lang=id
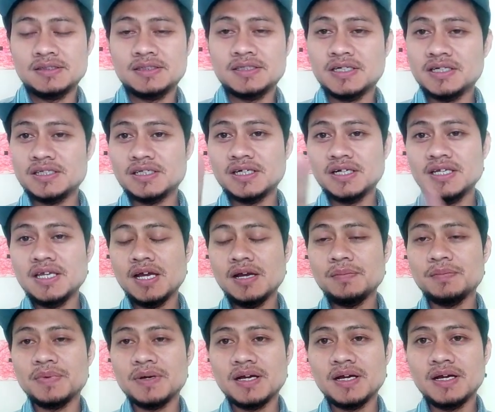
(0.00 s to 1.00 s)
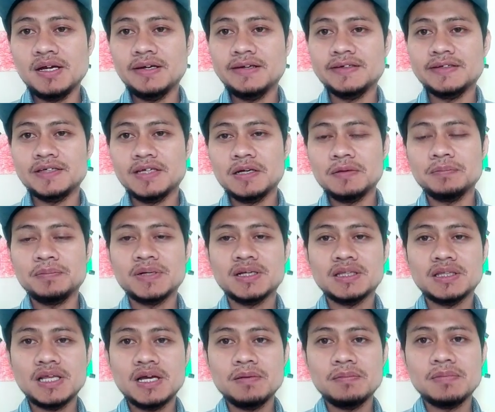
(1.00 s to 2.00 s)
ciri-cirinya apa yang
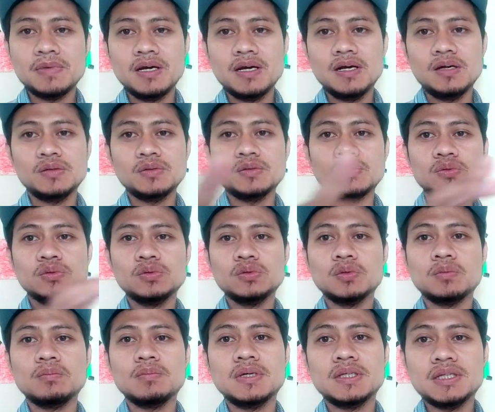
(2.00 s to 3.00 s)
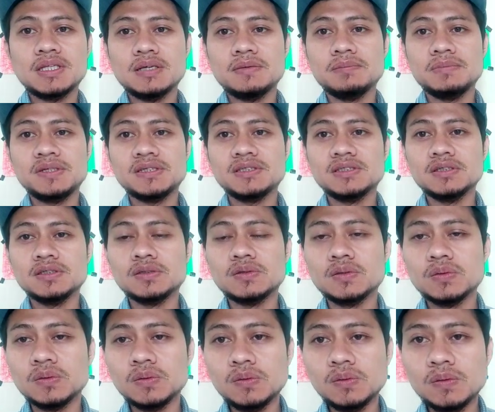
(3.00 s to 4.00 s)
pertama untuk masa plus
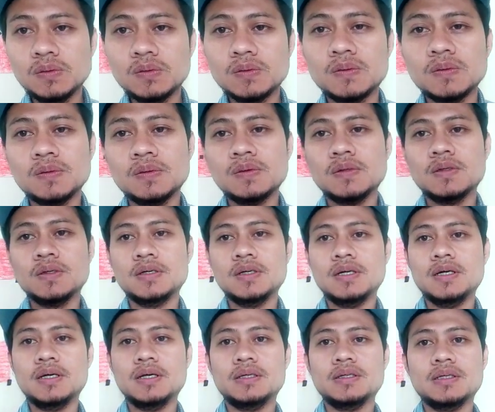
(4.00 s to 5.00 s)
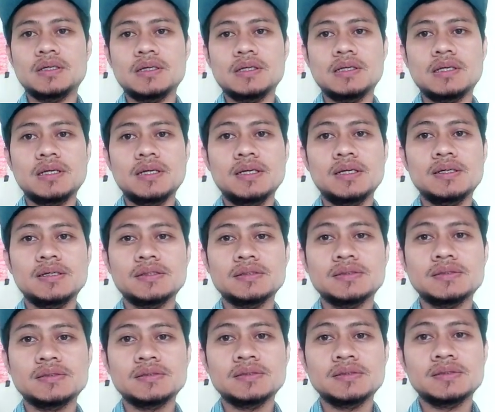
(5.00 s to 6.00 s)
itu adalah
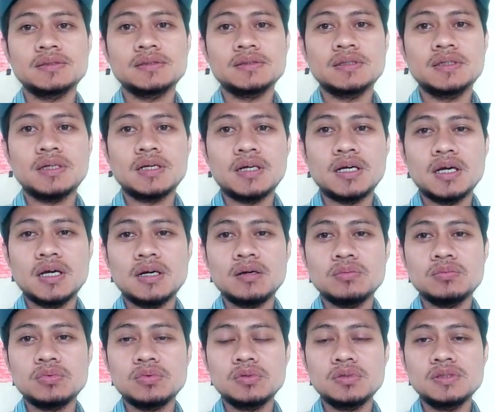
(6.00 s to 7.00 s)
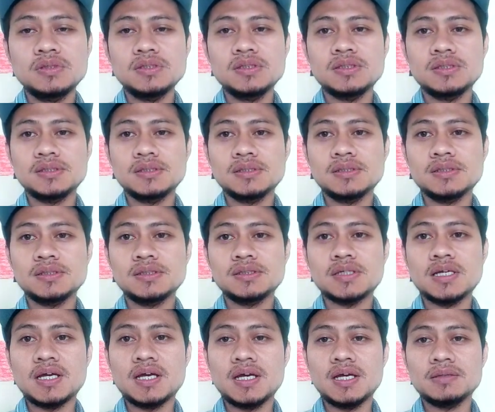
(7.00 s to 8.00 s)
rabun
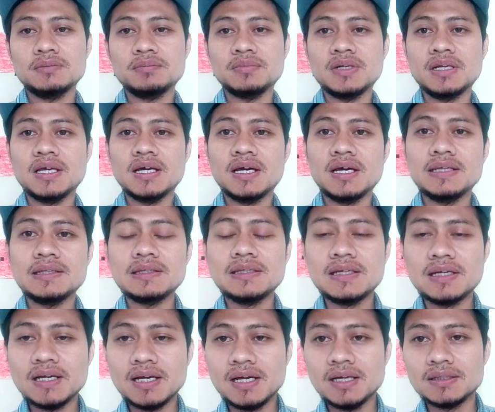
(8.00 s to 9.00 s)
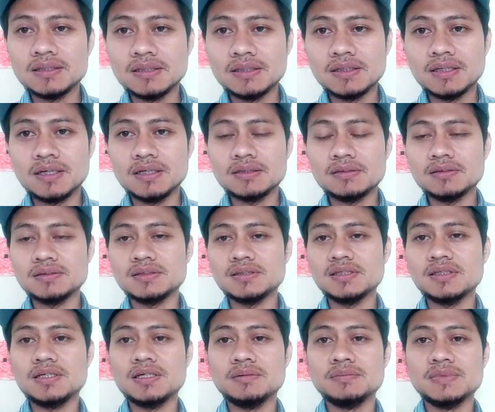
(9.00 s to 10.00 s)
saat melihat dekat atau
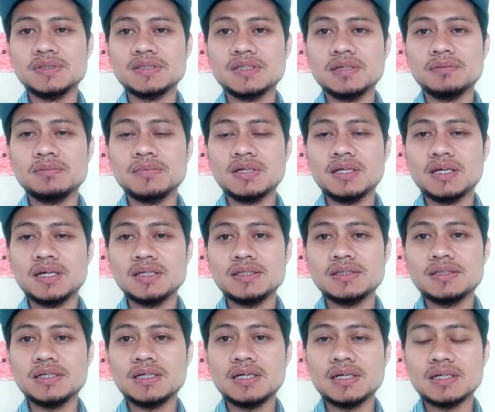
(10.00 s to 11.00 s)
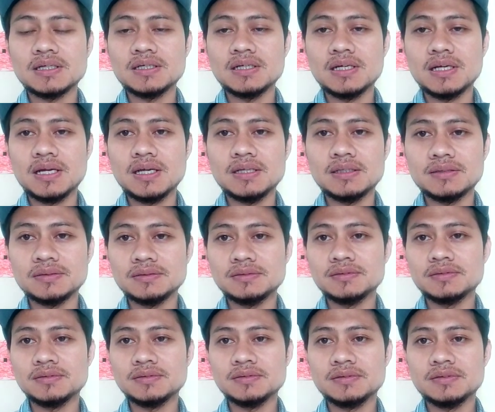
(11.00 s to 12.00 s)
tidak bisa melihat jarak dekat
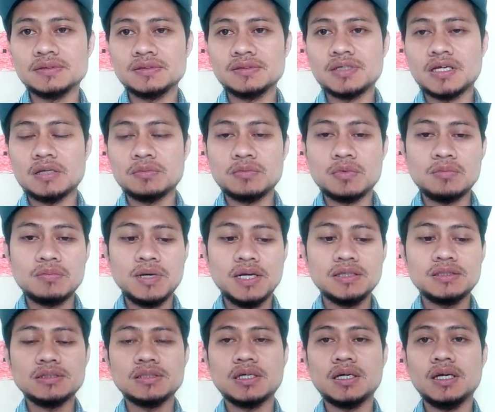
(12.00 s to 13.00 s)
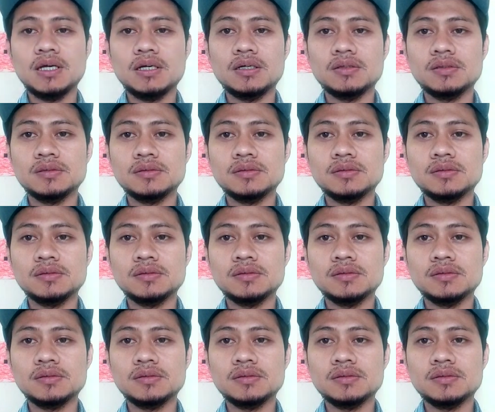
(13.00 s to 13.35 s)
saat membaca